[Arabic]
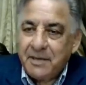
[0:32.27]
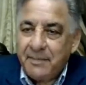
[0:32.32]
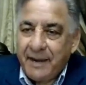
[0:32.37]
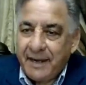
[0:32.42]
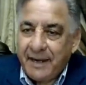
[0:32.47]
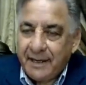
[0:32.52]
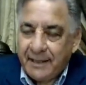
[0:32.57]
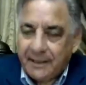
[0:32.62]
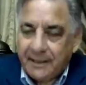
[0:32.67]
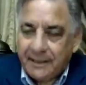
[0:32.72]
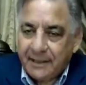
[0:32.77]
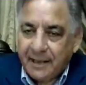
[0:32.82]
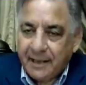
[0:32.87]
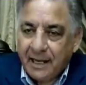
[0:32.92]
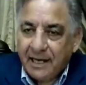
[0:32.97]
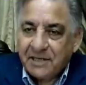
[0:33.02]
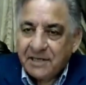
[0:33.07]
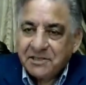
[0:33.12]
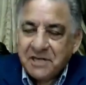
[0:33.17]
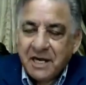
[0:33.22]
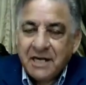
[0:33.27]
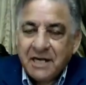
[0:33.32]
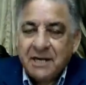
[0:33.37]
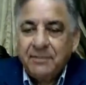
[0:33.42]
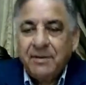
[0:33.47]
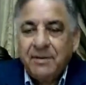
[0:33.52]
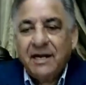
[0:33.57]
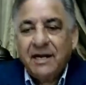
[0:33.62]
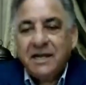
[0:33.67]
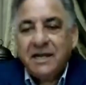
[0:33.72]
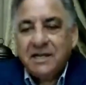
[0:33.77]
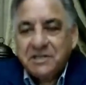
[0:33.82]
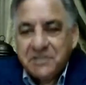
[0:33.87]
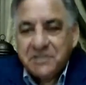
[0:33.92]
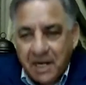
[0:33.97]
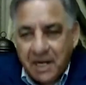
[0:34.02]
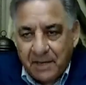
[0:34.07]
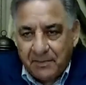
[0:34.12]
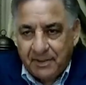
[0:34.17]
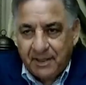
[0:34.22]
جانبين الجانب نعم.
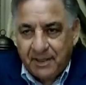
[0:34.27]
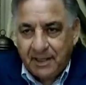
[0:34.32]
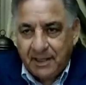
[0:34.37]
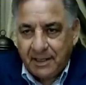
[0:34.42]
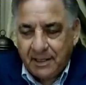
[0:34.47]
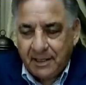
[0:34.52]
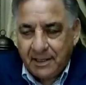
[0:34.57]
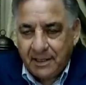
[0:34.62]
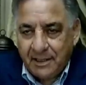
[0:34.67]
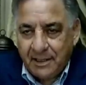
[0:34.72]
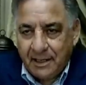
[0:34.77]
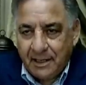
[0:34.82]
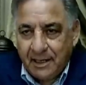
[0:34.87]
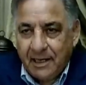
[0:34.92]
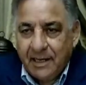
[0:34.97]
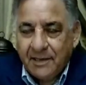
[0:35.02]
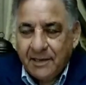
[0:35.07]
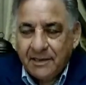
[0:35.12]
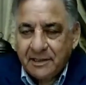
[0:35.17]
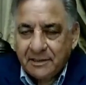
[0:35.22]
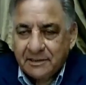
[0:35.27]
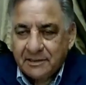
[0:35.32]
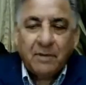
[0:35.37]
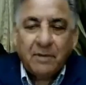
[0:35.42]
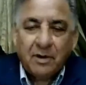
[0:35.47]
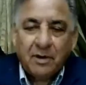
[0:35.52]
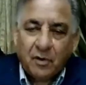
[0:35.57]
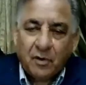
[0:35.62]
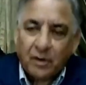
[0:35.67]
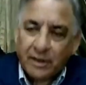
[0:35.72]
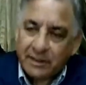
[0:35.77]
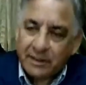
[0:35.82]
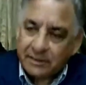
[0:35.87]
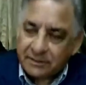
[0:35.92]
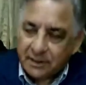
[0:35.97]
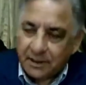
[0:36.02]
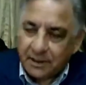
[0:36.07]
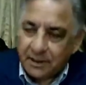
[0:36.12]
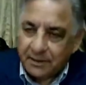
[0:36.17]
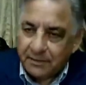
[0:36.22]
الايجابي الذي تضمنه
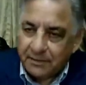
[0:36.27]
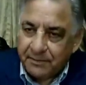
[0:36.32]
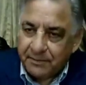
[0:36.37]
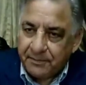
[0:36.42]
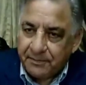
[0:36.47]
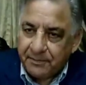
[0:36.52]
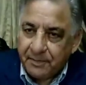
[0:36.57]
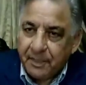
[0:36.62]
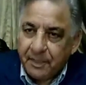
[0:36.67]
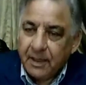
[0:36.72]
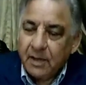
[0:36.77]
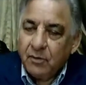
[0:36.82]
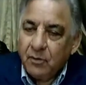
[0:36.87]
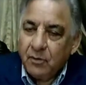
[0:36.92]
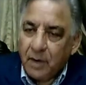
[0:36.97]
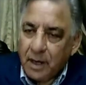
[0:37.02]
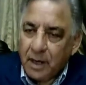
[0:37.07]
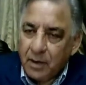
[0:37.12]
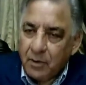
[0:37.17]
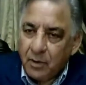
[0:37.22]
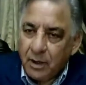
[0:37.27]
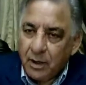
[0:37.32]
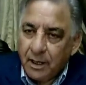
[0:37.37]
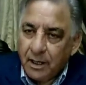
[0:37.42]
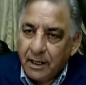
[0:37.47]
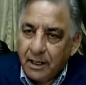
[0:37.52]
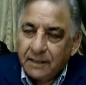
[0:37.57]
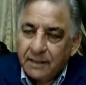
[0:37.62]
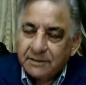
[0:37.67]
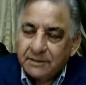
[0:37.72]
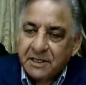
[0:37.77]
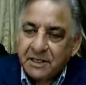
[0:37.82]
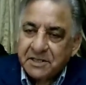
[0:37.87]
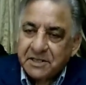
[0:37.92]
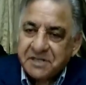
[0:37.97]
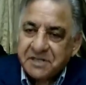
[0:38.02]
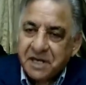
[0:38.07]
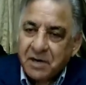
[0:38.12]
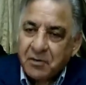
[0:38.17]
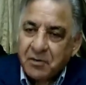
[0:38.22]
الخطاب وهو
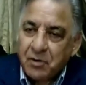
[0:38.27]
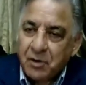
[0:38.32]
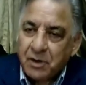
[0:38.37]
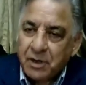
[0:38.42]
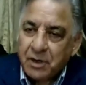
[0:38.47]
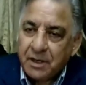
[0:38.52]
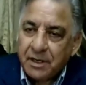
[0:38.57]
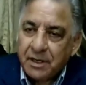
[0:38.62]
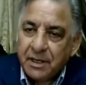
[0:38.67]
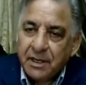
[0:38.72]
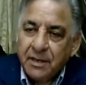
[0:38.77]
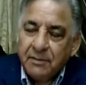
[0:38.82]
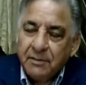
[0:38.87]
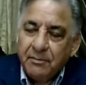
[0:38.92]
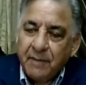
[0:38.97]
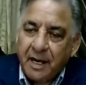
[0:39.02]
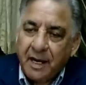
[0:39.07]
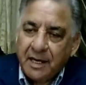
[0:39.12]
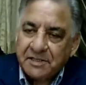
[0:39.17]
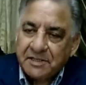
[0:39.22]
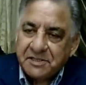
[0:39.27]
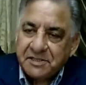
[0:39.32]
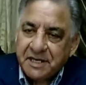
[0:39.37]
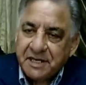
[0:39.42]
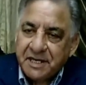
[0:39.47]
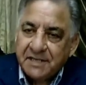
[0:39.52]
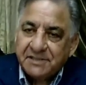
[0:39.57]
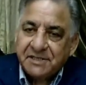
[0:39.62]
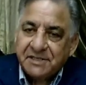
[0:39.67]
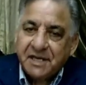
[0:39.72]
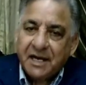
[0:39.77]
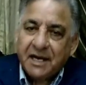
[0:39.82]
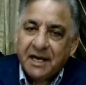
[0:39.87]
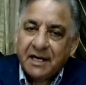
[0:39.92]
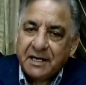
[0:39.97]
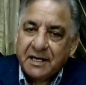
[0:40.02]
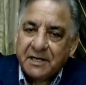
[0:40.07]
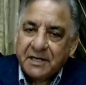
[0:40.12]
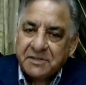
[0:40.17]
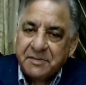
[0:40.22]
التساوق مع السياسه
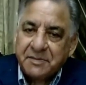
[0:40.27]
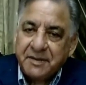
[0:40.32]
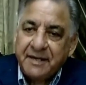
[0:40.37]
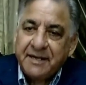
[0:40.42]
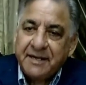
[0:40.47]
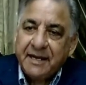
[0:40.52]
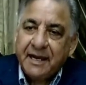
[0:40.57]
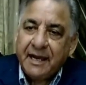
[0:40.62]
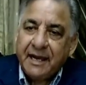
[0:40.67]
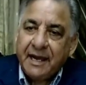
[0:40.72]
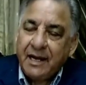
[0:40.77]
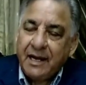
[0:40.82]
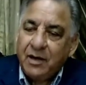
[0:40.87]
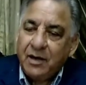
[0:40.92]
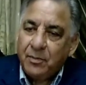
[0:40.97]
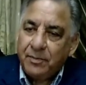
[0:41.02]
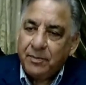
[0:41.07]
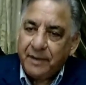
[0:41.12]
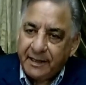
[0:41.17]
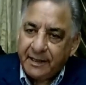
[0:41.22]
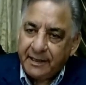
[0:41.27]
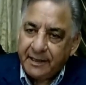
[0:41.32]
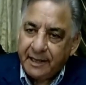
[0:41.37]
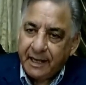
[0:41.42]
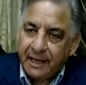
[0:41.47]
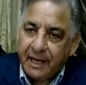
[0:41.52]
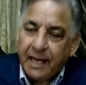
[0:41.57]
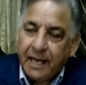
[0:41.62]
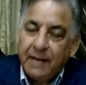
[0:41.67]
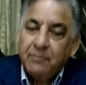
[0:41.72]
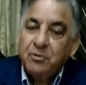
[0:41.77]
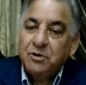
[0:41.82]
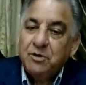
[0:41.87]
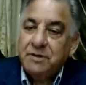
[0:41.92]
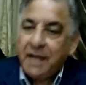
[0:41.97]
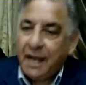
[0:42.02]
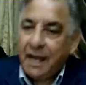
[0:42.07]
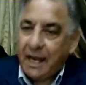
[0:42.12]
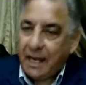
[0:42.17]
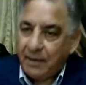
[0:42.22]
الرسميه اللبنانيه
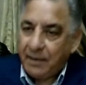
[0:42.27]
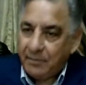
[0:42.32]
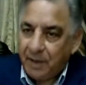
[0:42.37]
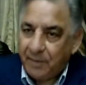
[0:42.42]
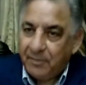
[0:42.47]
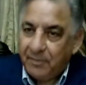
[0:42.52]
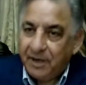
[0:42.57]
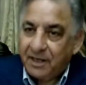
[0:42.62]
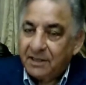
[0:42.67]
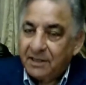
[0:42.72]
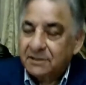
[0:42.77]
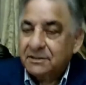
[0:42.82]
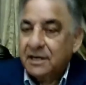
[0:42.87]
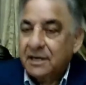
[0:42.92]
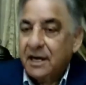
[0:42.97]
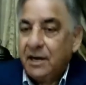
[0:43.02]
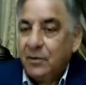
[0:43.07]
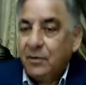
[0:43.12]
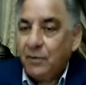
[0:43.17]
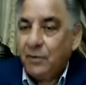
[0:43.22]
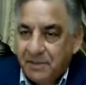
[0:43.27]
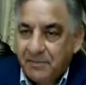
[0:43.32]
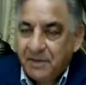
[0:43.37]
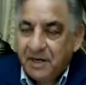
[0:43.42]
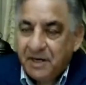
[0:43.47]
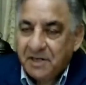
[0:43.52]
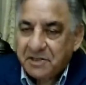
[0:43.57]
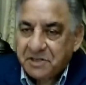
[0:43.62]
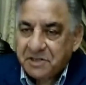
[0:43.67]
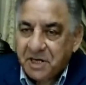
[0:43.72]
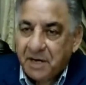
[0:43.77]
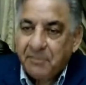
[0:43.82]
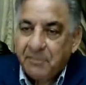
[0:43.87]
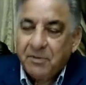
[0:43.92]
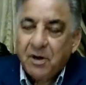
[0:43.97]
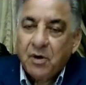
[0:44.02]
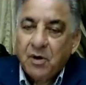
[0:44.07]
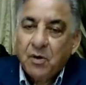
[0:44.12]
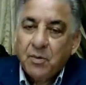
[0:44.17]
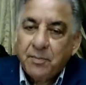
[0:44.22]
المدعمه بقطاع واسع من
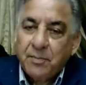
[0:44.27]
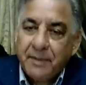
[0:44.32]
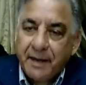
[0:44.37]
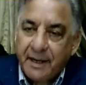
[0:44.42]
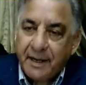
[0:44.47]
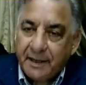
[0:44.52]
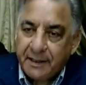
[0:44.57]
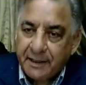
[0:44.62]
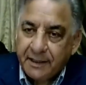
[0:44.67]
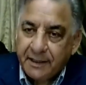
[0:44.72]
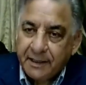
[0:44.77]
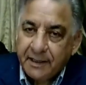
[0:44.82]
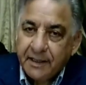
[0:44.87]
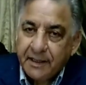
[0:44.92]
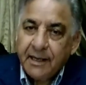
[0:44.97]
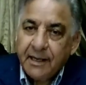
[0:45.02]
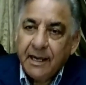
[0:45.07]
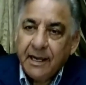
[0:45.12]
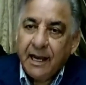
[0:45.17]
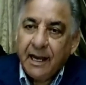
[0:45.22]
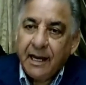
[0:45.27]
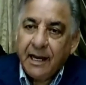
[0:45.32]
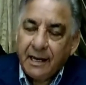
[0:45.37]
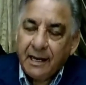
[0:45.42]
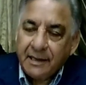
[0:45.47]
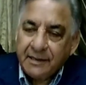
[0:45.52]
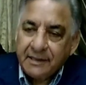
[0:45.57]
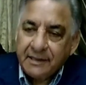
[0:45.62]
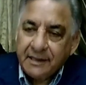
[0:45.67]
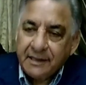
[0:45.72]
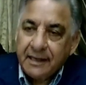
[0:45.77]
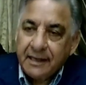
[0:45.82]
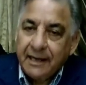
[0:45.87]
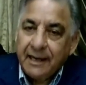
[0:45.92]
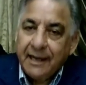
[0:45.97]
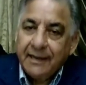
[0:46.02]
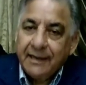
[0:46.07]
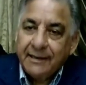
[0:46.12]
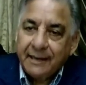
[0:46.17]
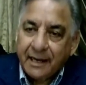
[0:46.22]
الشعب اللبناني نعم.
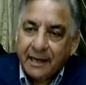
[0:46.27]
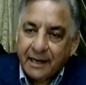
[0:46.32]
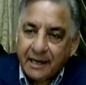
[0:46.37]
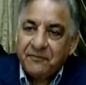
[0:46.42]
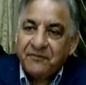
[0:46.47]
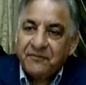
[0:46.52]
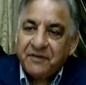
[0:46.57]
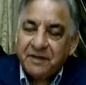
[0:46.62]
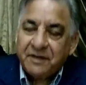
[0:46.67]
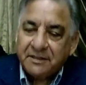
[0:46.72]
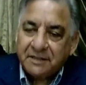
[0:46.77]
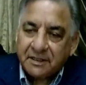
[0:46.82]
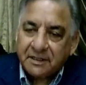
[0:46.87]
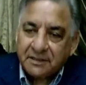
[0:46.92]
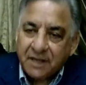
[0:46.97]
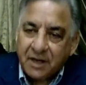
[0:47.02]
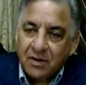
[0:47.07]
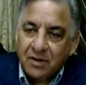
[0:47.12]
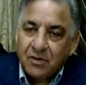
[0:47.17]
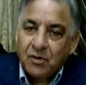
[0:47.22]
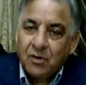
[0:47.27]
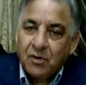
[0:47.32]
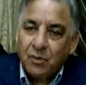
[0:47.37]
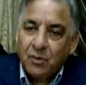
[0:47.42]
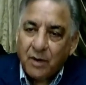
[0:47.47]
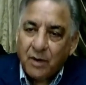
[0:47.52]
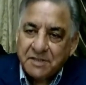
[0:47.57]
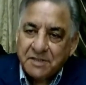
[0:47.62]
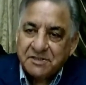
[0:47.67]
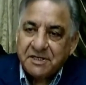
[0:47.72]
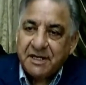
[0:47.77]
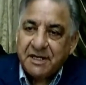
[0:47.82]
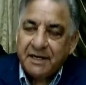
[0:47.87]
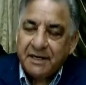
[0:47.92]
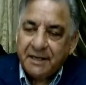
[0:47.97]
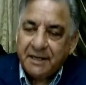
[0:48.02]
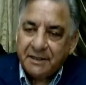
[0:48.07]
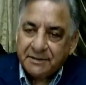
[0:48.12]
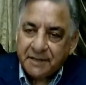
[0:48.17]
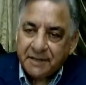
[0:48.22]
الذي لا يرغب في تدخل
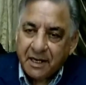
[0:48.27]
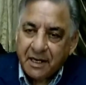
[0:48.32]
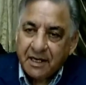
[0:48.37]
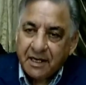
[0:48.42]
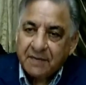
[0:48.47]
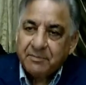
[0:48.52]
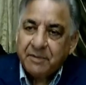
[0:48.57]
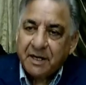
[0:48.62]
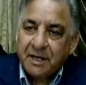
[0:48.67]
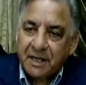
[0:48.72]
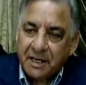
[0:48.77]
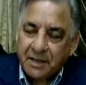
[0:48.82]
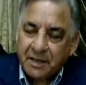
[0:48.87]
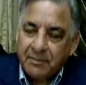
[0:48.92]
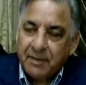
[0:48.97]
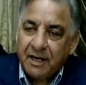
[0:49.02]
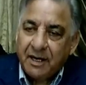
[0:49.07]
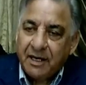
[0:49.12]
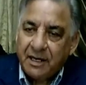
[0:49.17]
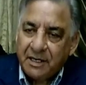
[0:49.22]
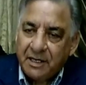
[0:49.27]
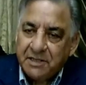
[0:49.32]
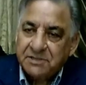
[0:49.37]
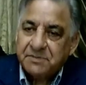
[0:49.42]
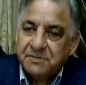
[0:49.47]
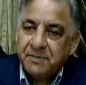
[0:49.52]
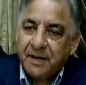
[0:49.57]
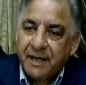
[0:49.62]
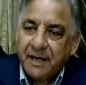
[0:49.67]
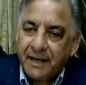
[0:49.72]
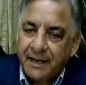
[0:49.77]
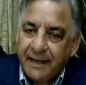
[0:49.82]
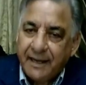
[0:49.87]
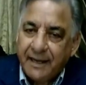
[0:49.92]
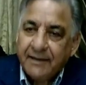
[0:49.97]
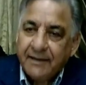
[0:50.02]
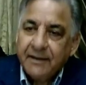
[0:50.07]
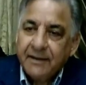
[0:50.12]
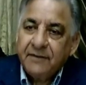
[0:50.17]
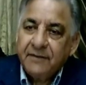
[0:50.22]
واسع النطاق من قبل حزب
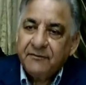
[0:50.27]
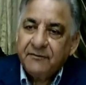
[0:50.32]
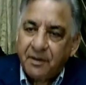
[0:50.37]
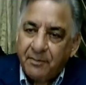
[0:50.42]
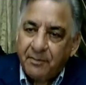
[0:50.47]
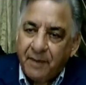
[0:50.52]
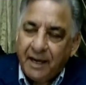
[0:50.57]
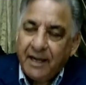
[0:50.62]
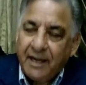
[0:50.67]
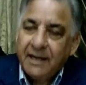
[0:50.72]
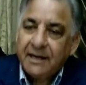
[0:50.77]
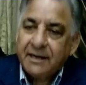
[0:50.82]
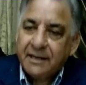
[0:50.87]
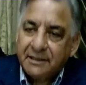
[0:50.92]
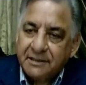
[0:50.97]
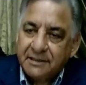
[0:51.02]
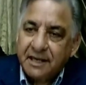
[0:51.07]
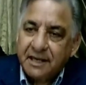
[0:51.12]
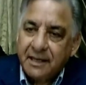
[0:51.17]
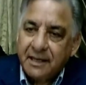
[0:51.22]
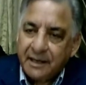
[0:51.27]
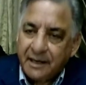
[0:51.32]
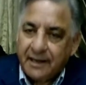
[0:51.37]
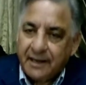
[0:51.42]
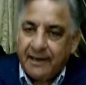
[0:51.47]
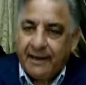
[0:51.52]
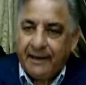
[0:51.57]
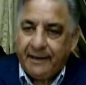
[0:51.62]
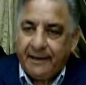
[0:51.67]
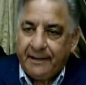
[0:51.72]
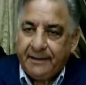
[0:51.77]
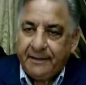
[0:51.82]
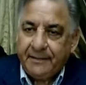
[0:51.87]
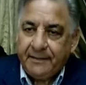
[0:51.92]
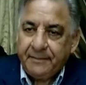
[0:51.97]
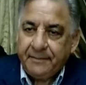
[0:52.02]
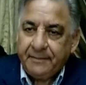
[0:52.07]
الله في المعارك الدائره الآن